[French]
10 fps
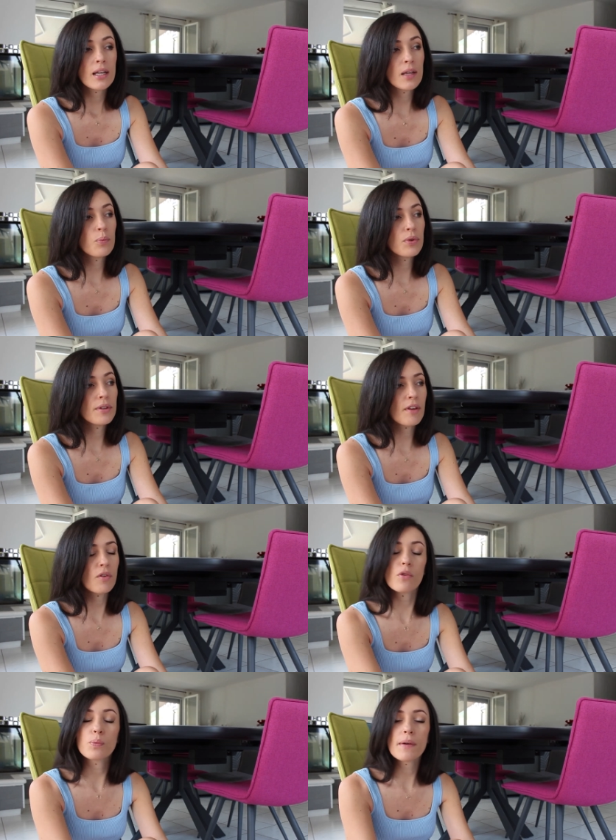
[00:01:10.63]
Et puis ça
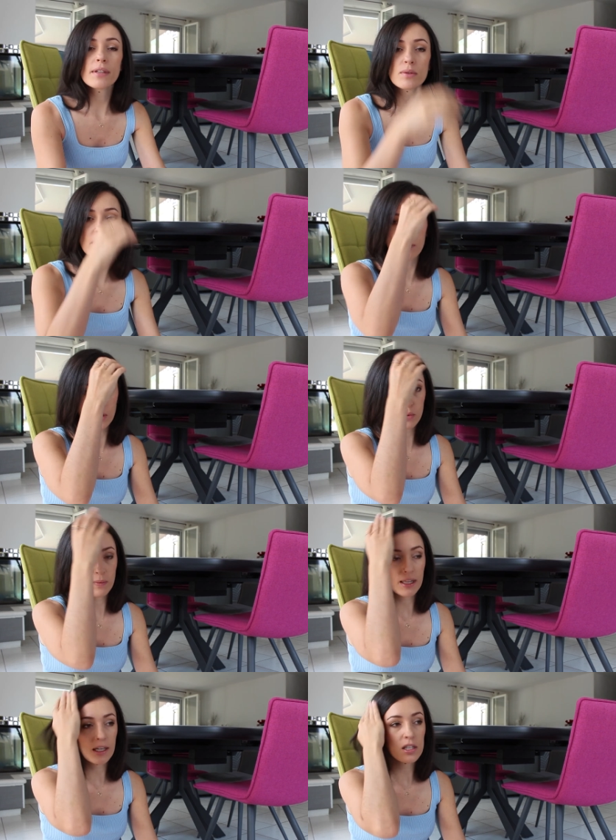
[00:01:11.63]
va vous permettre aussi de faire du
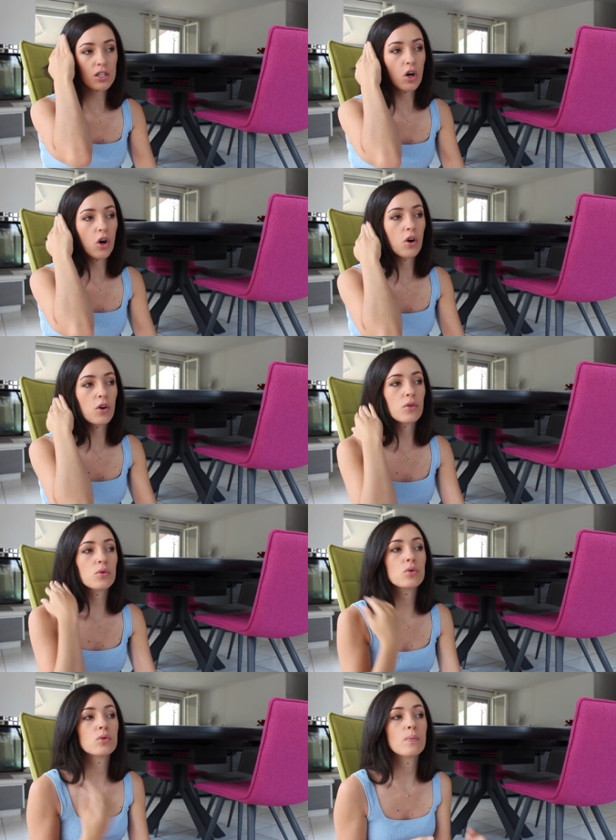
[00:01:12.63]
ménage en
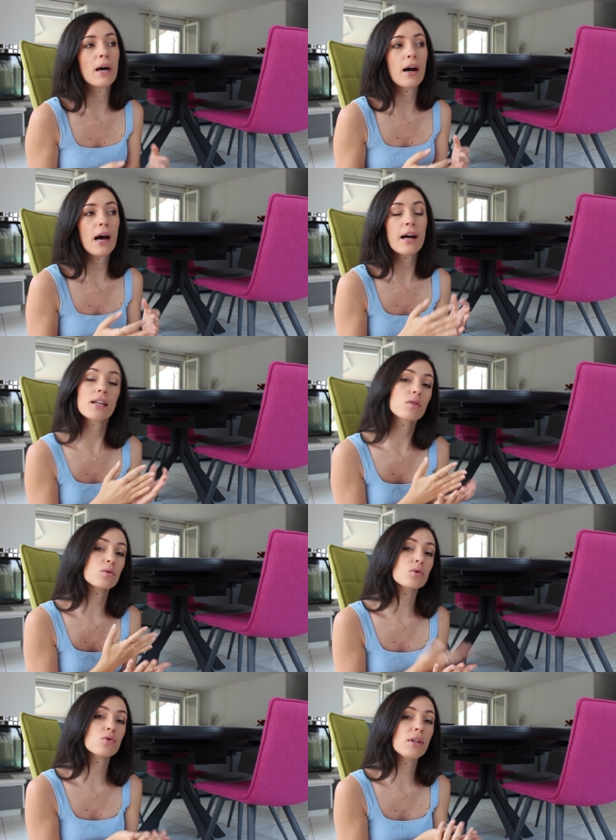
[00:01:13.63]
du coup bah,
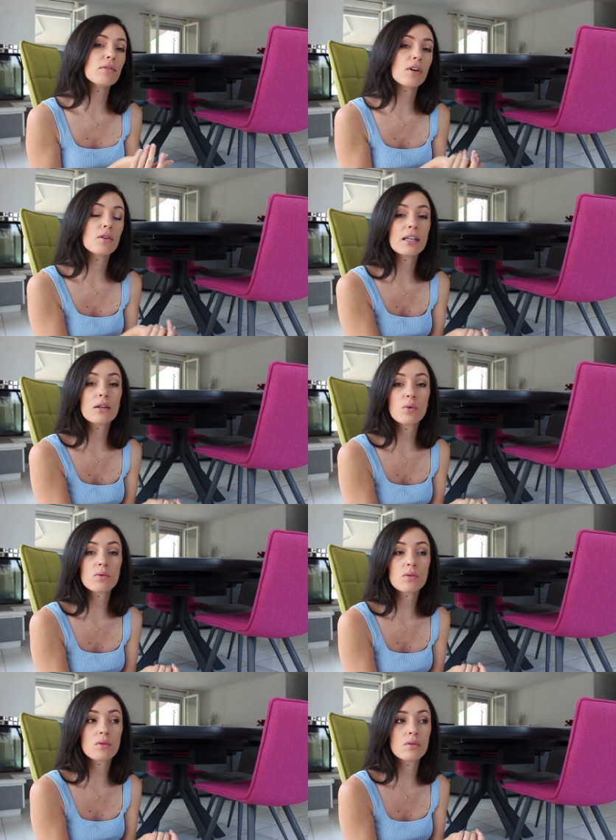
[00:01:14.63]
arrêtant de suivre des
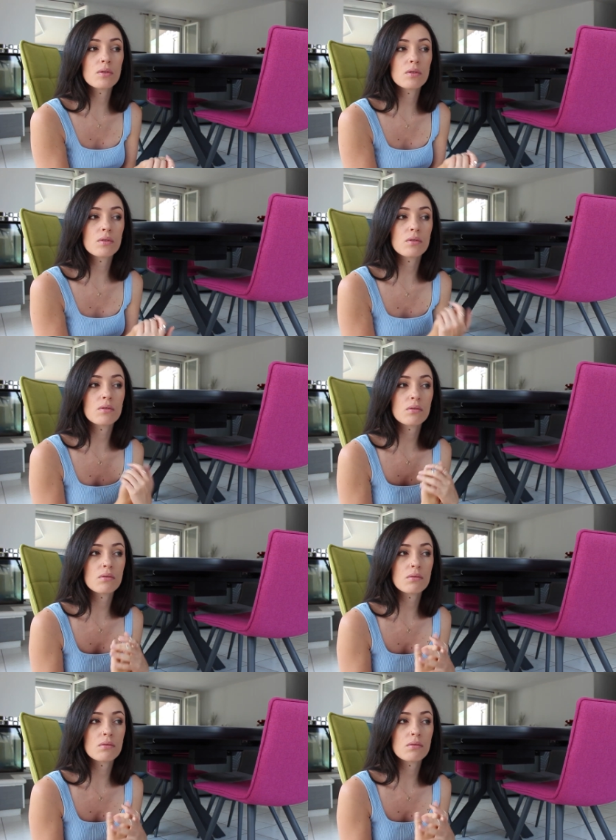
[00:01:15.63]
comptes que